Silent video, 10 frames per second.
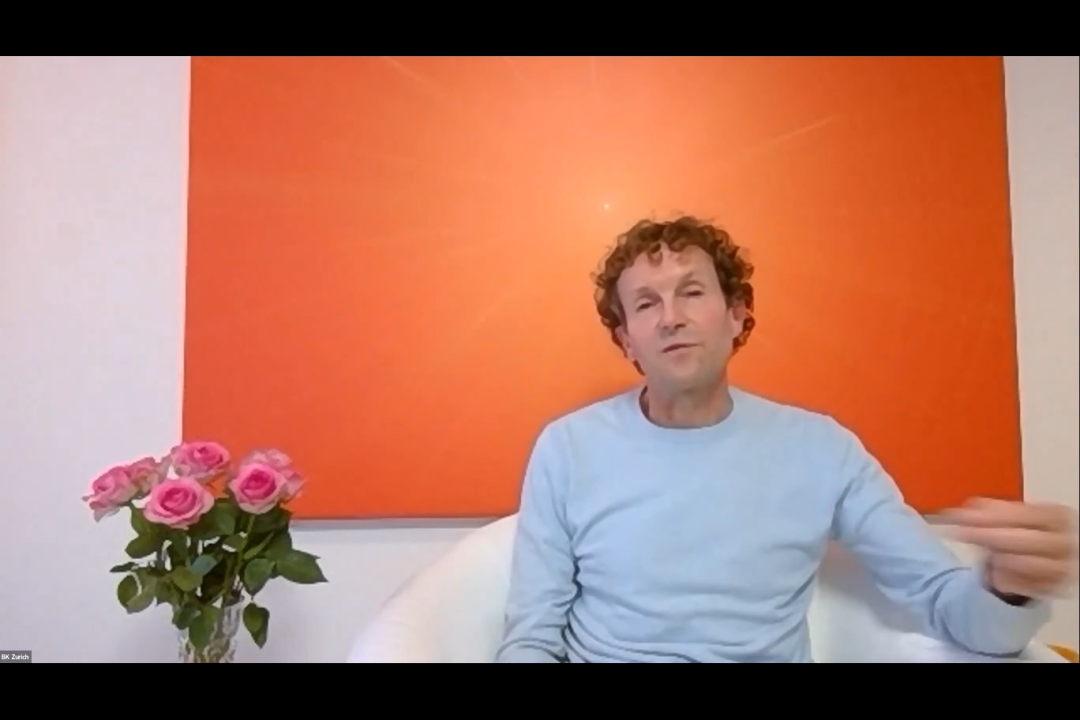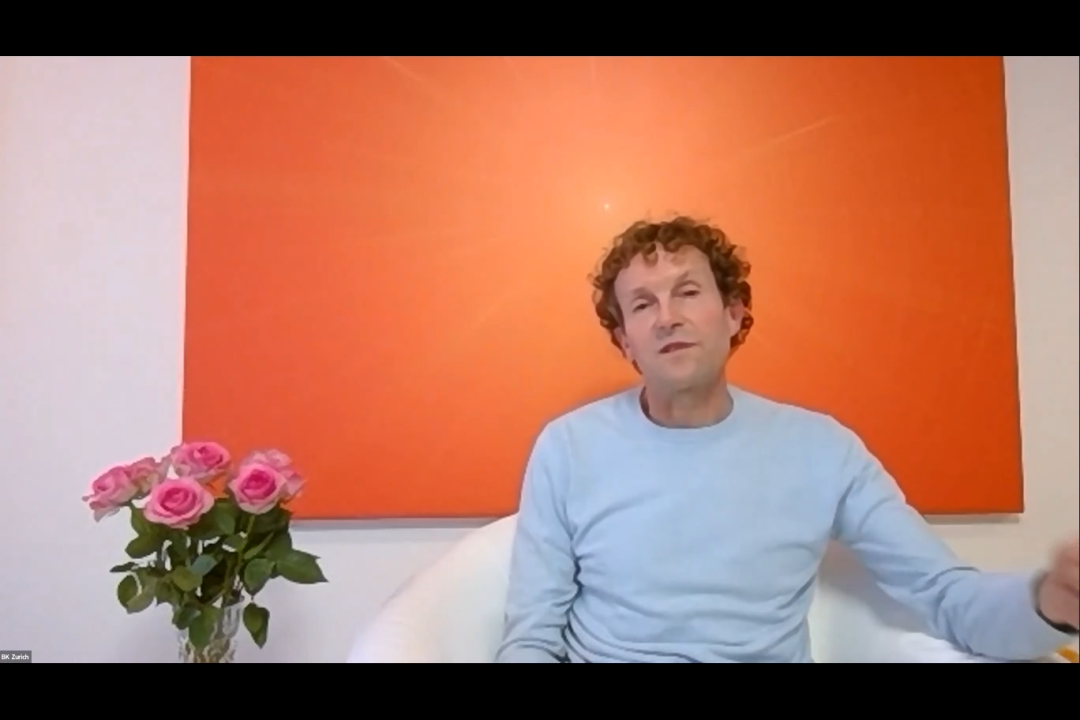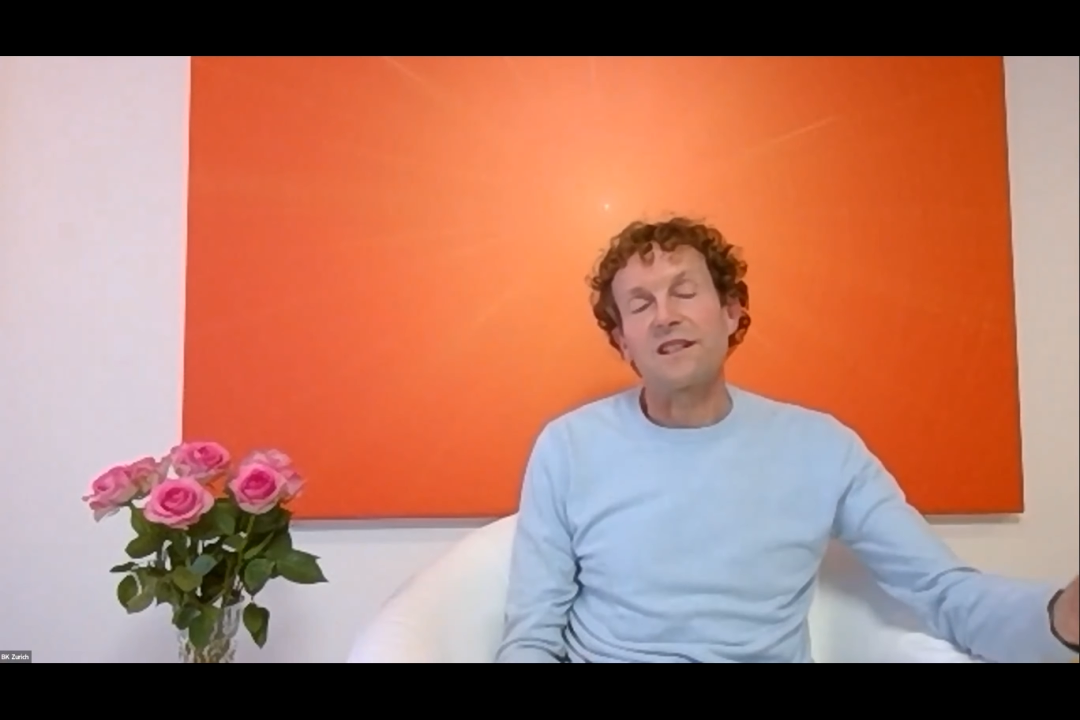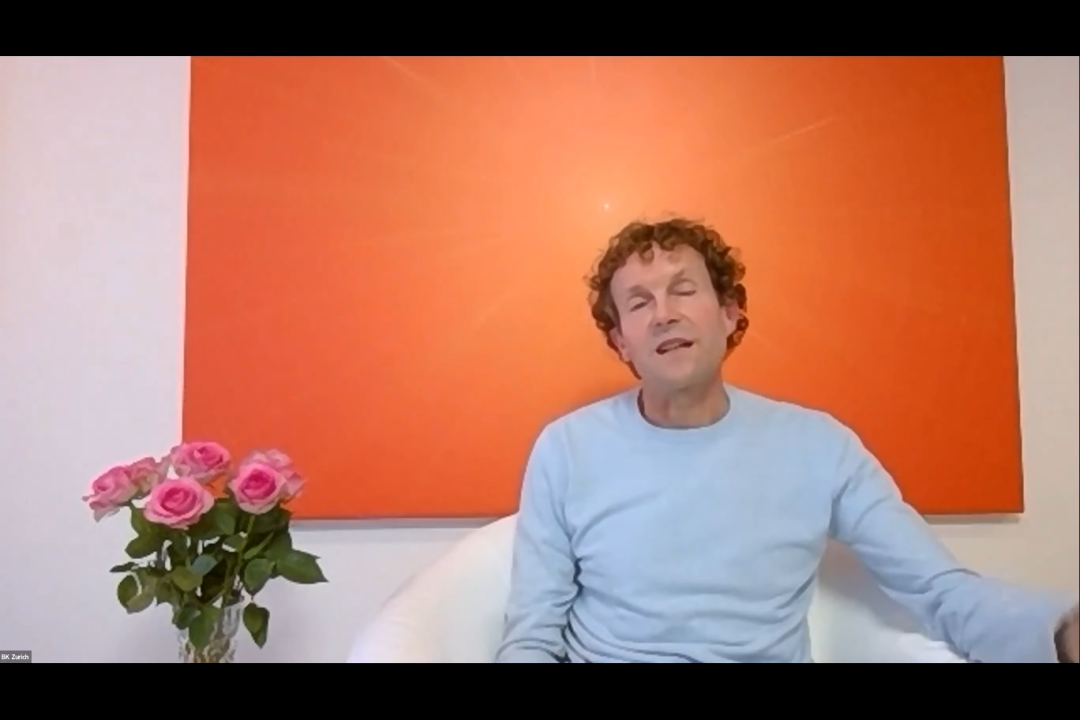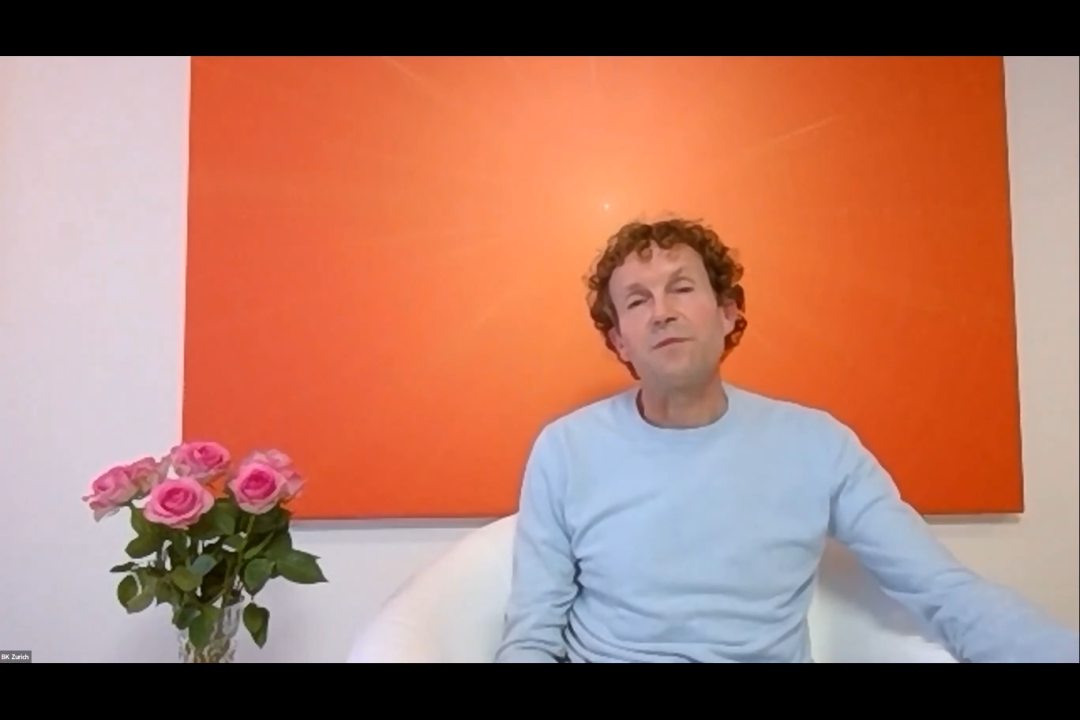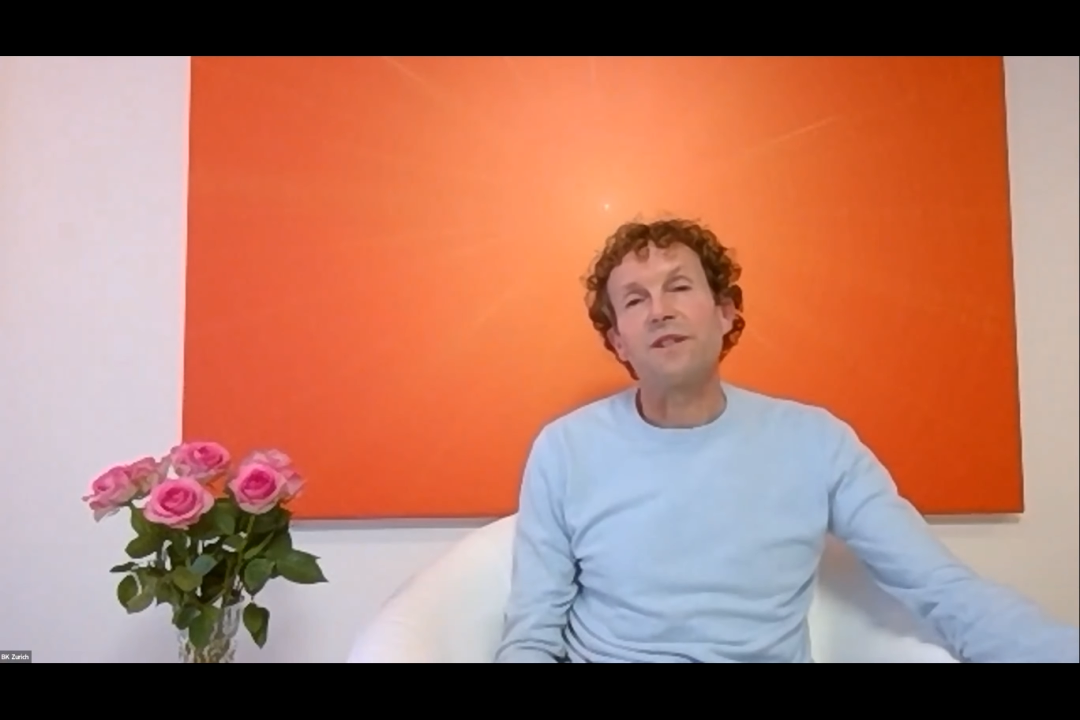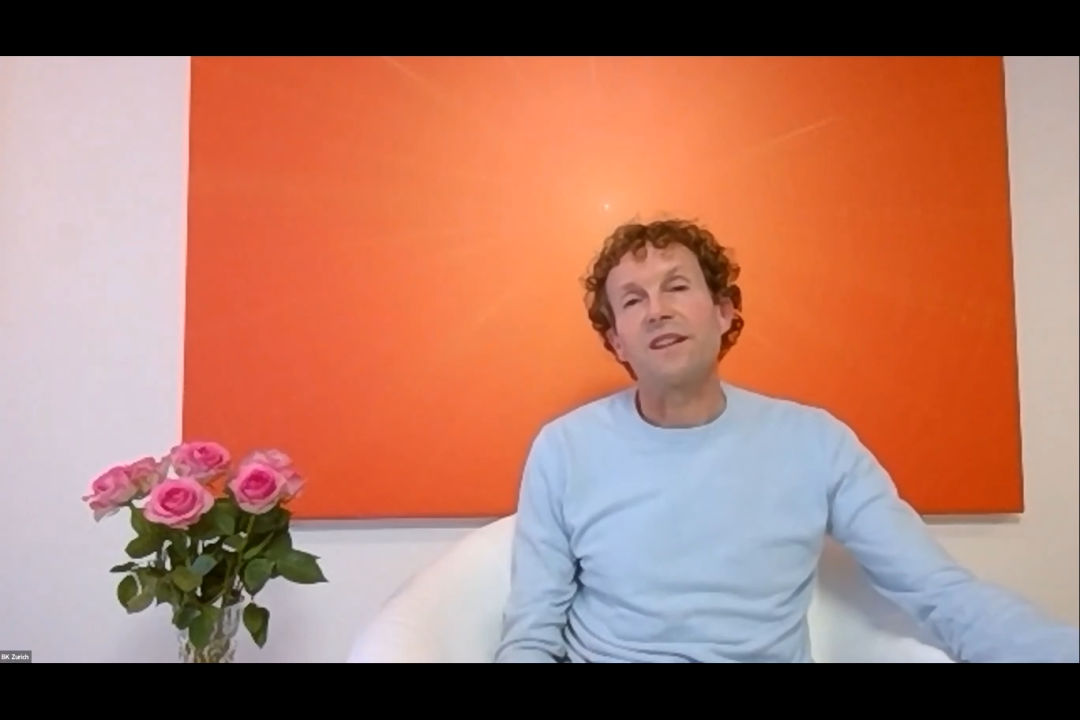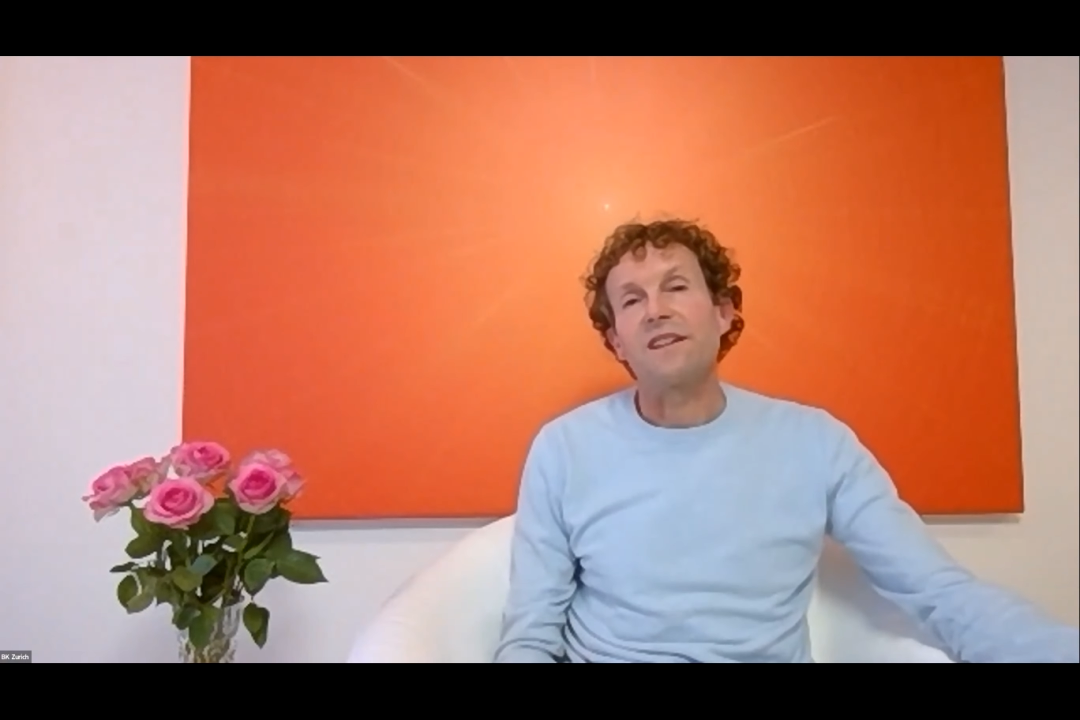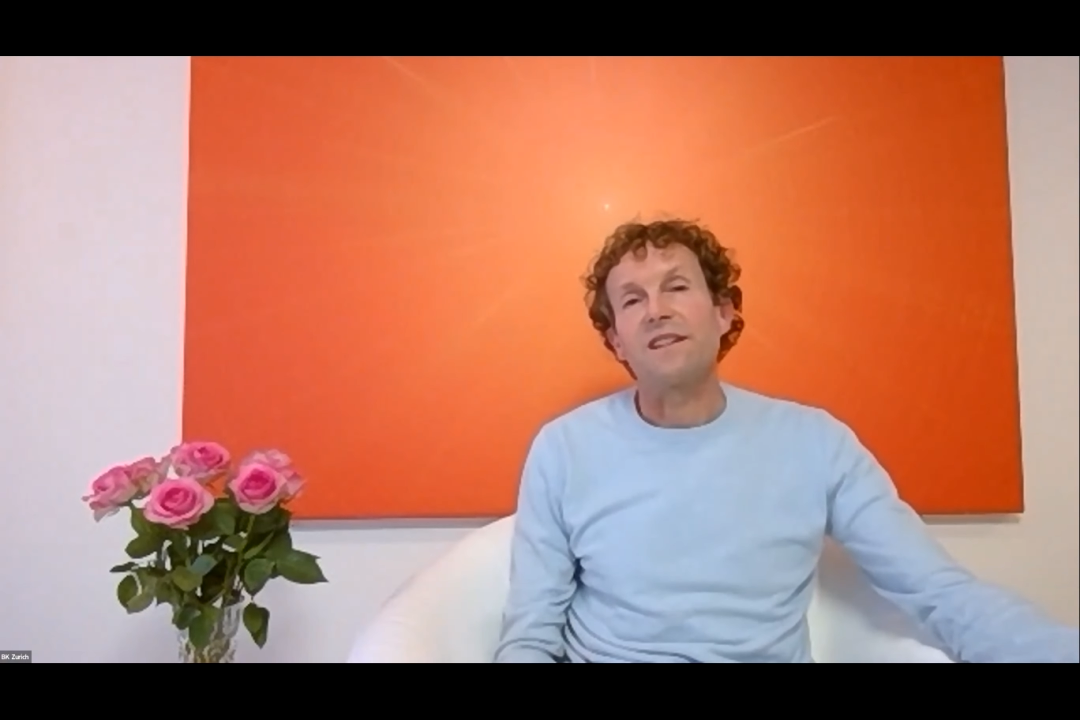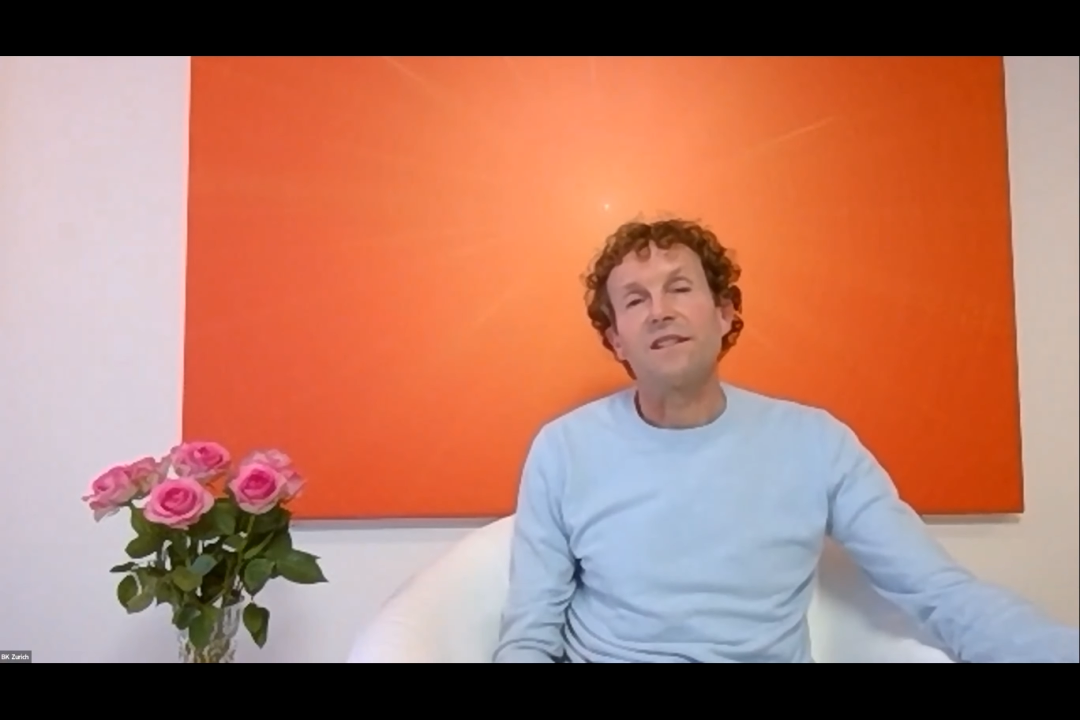durchs Leben
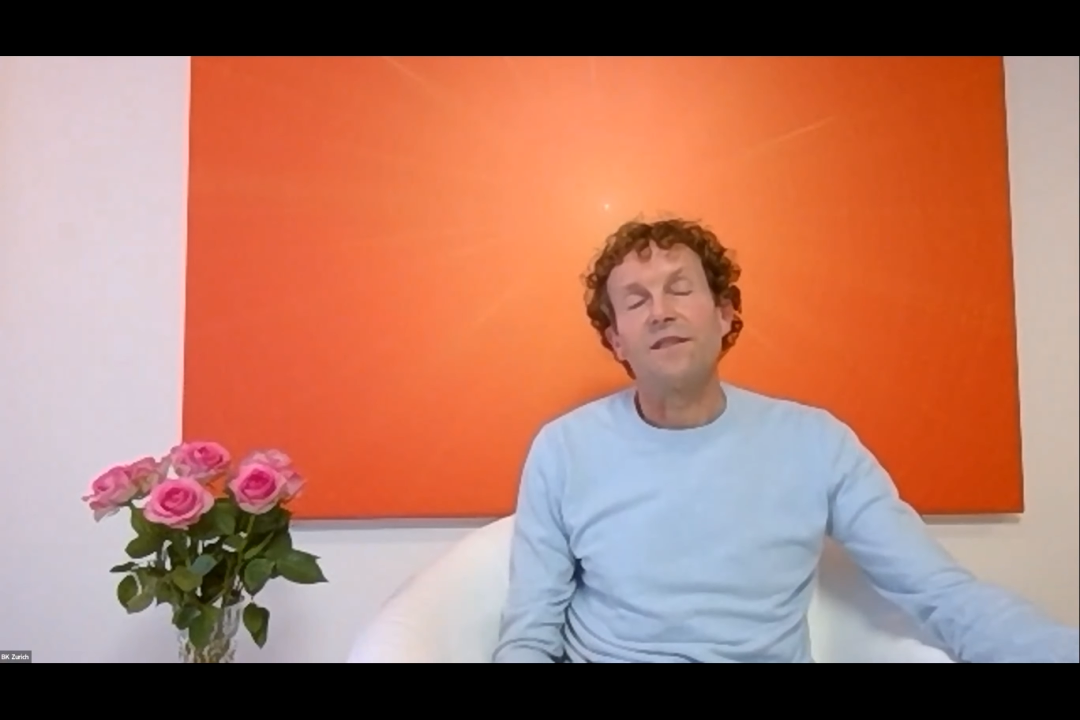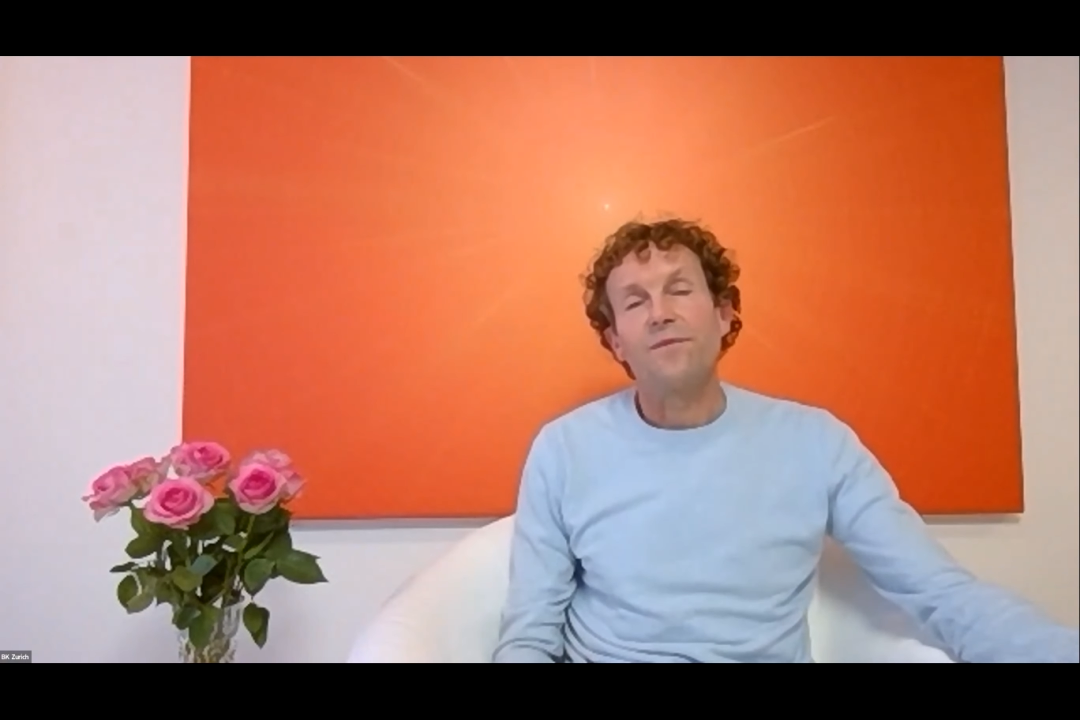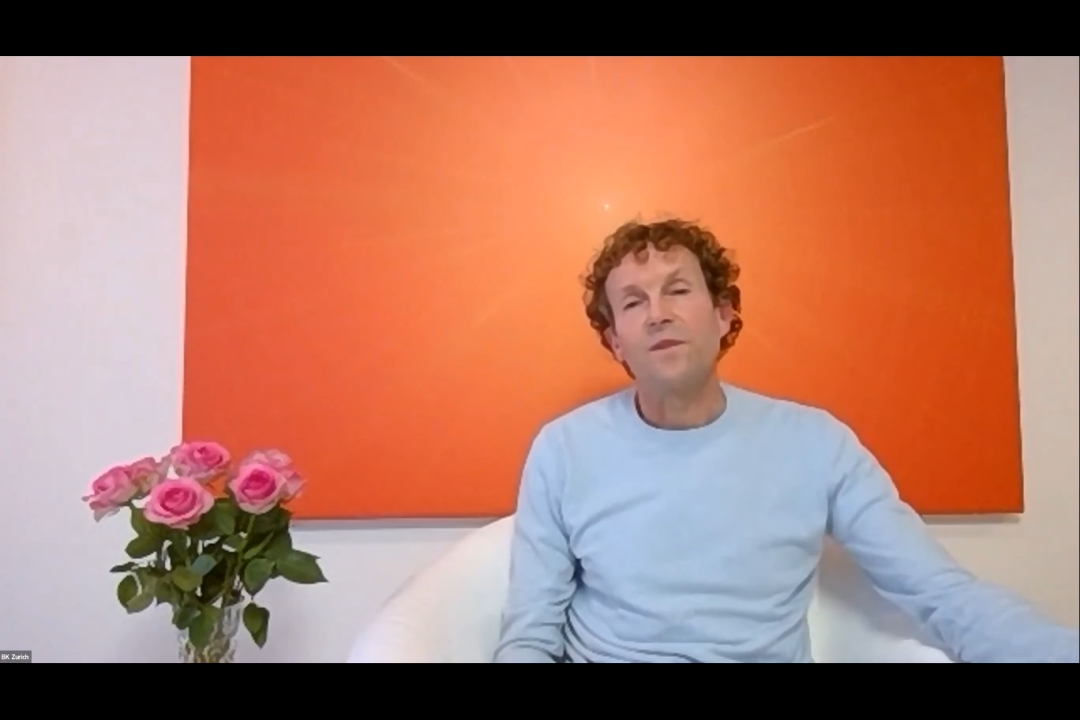gehen.